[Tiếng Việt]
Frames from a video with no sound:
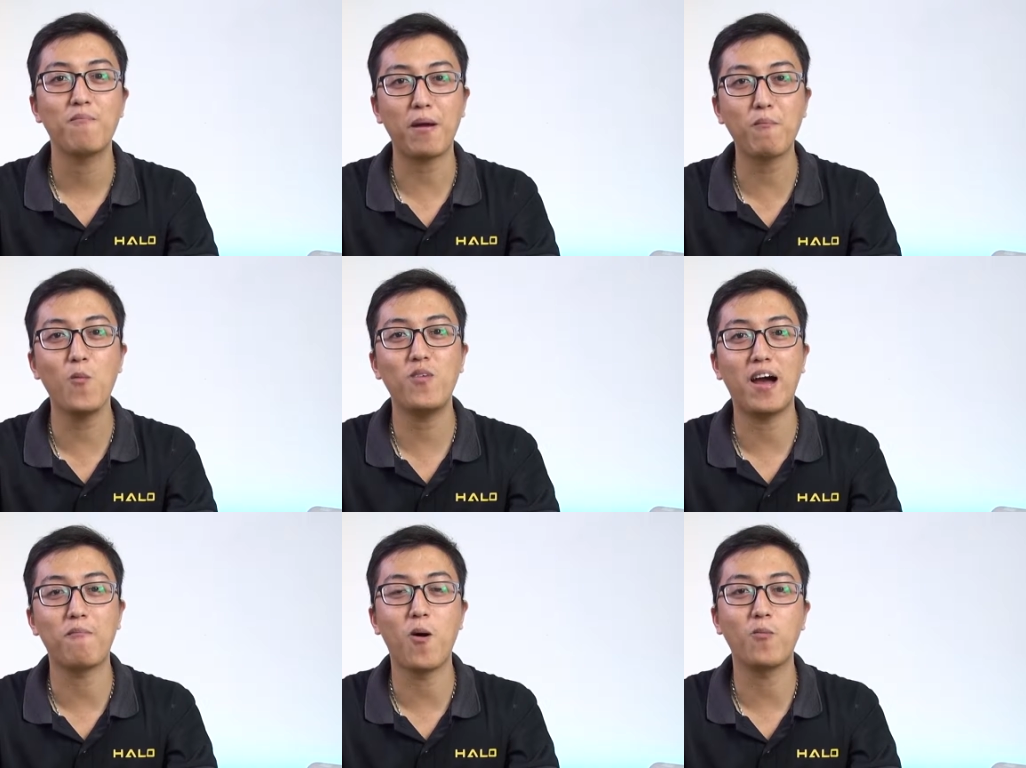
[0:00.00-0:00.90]
MacBook
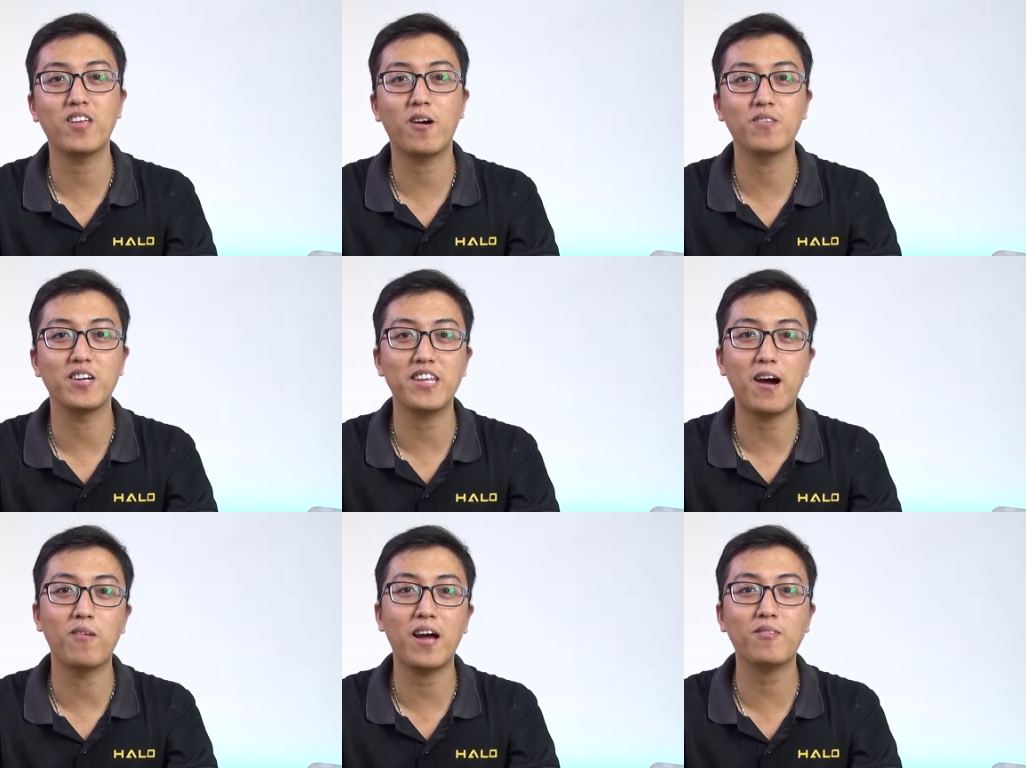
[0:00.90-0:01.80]
là một trong những
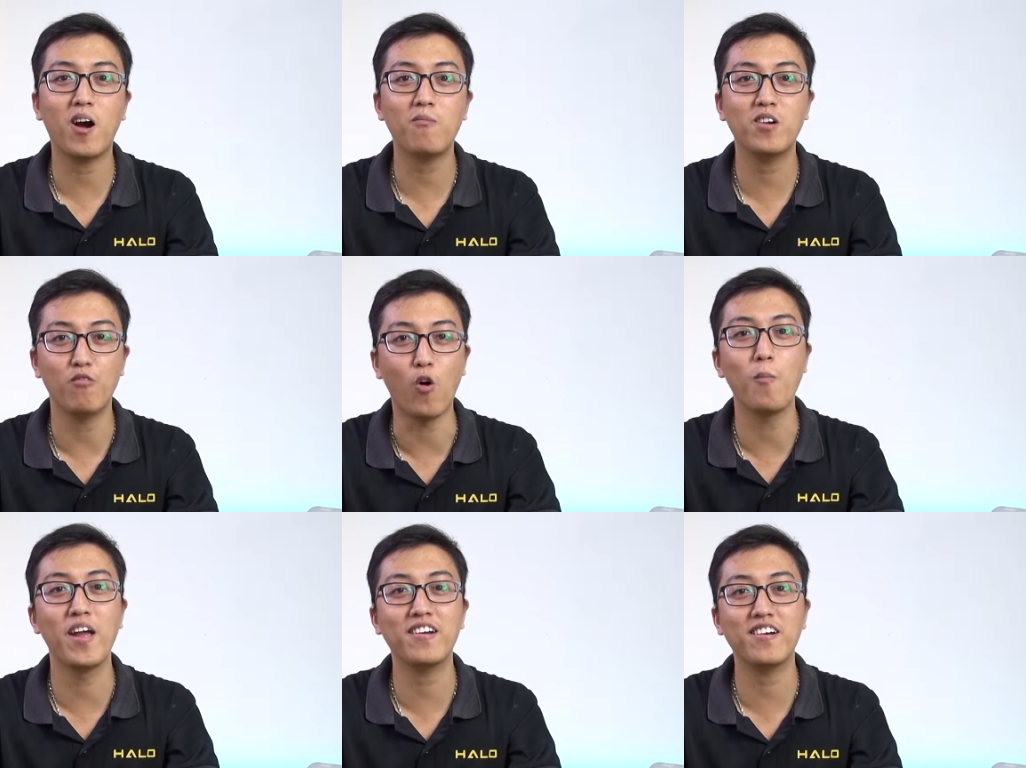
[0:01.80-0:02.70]
dòng laptop rất là phổ biến,